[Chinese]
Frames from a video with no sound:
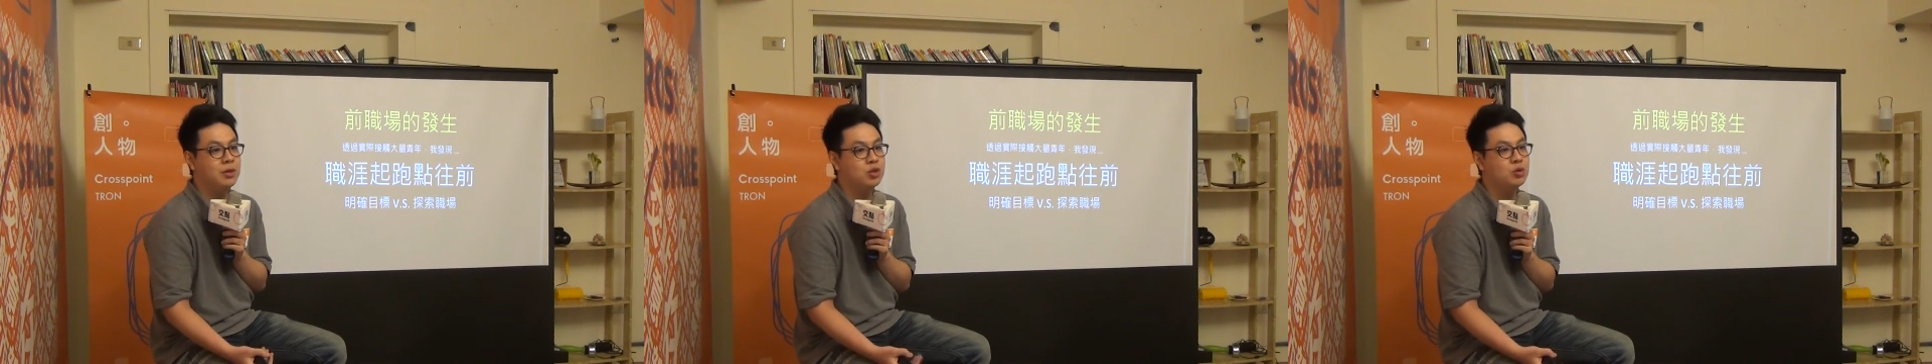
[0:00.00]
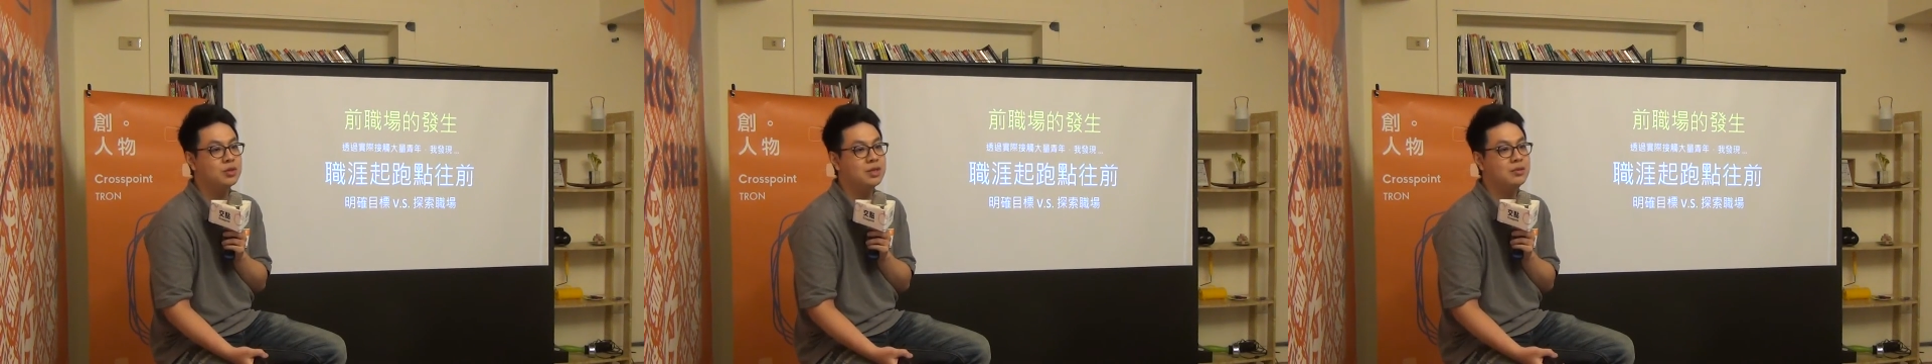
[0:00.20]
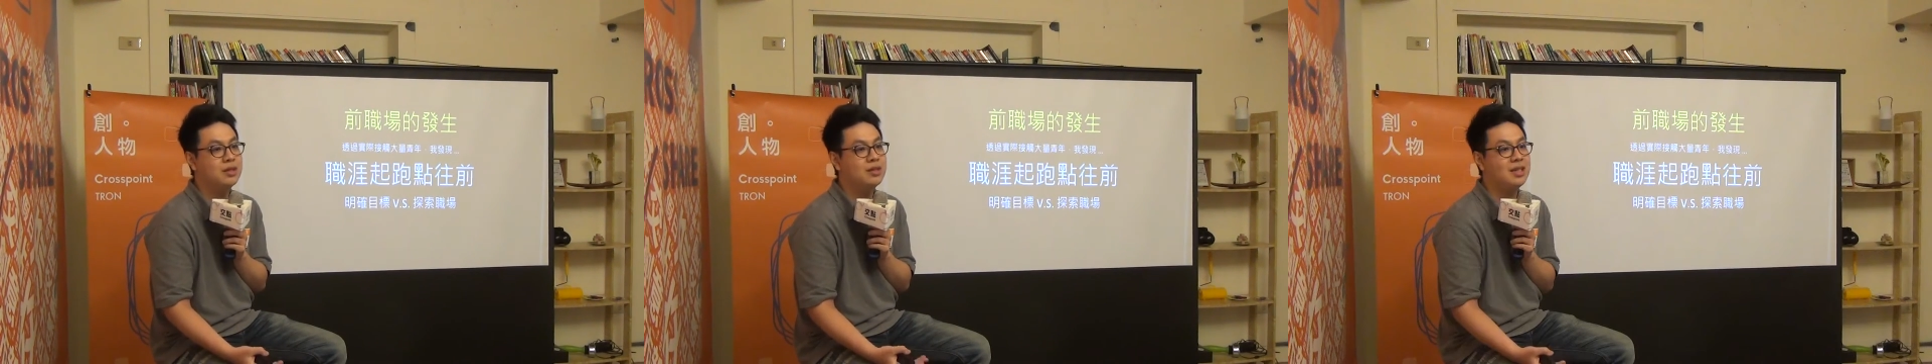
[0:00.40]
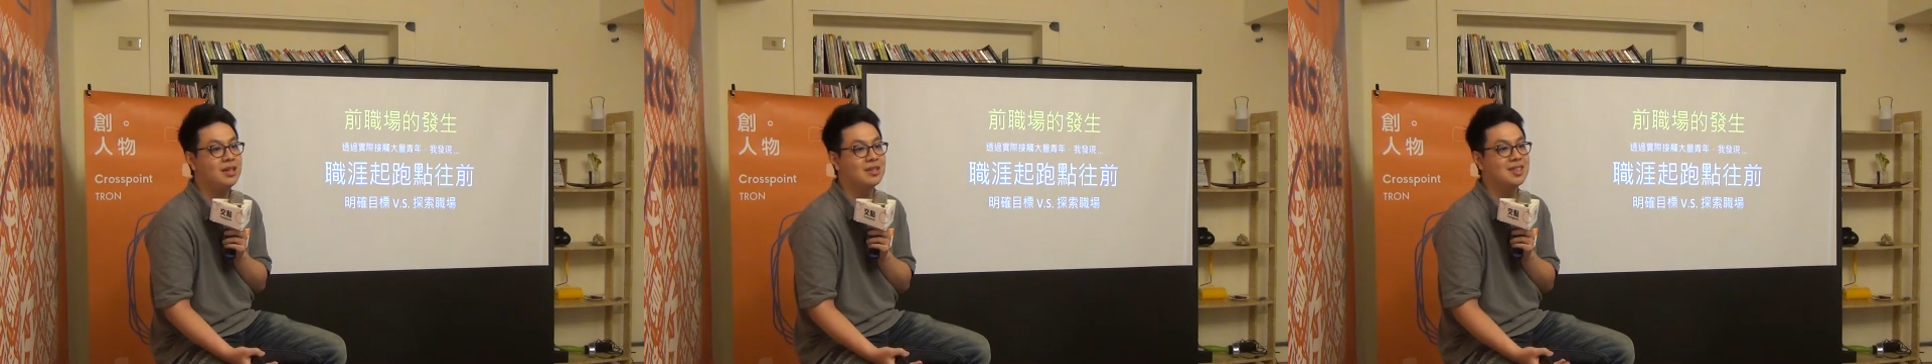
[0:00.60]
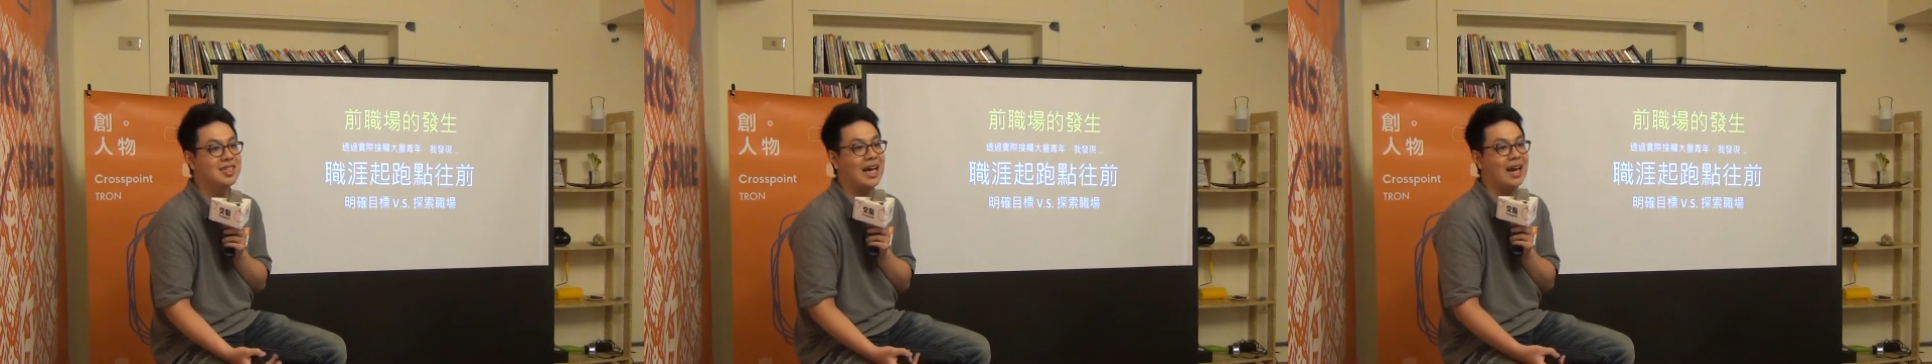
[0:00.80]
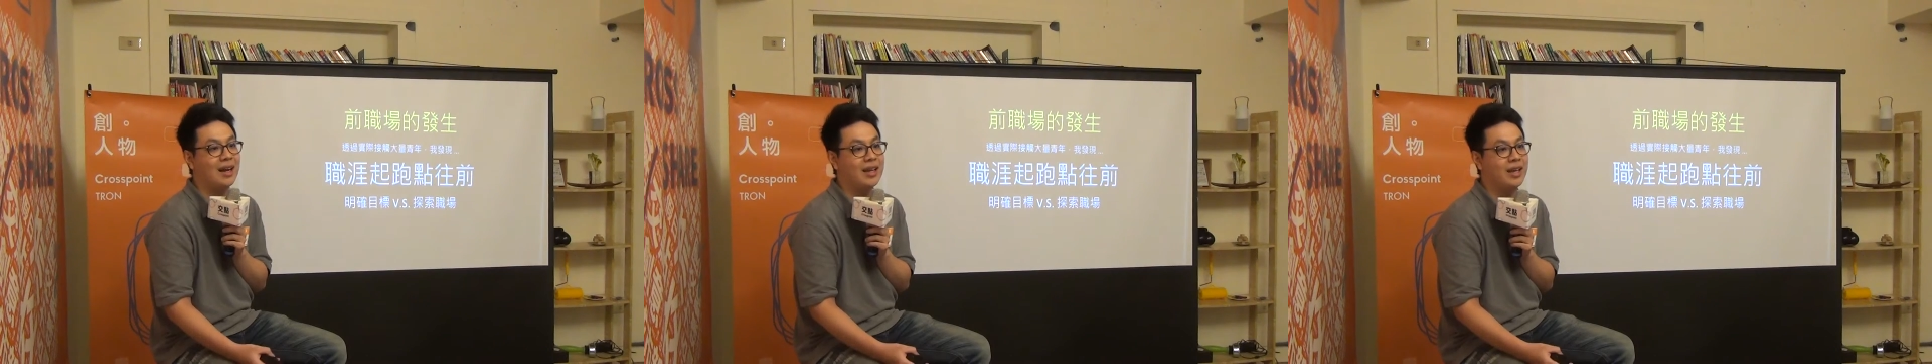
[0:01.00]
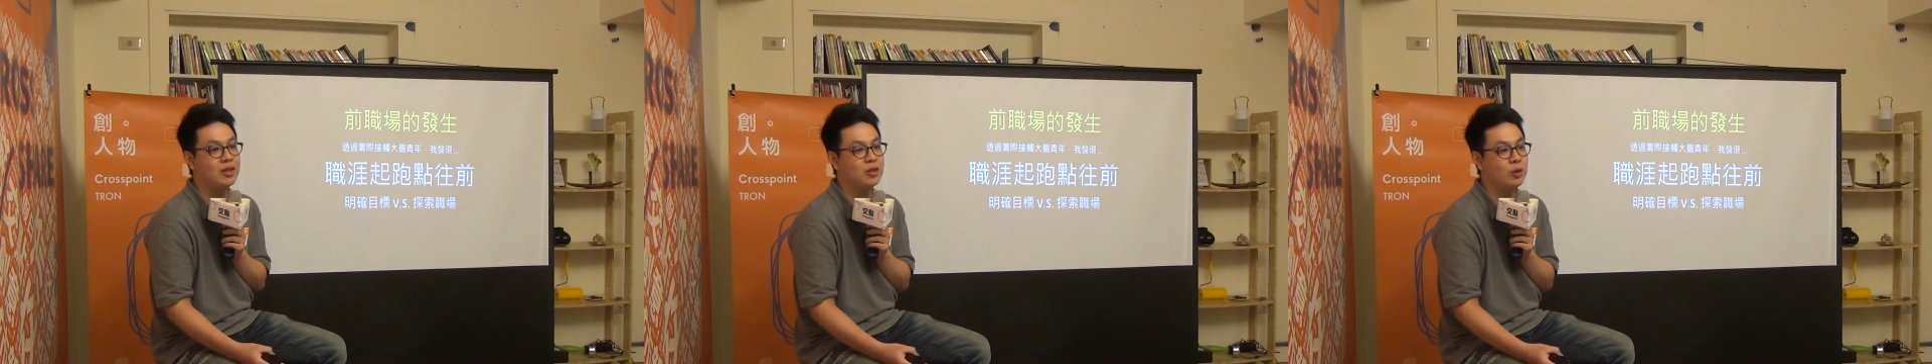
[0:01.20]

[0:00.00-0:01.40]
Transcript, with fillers: 因为出生率低到炸裂，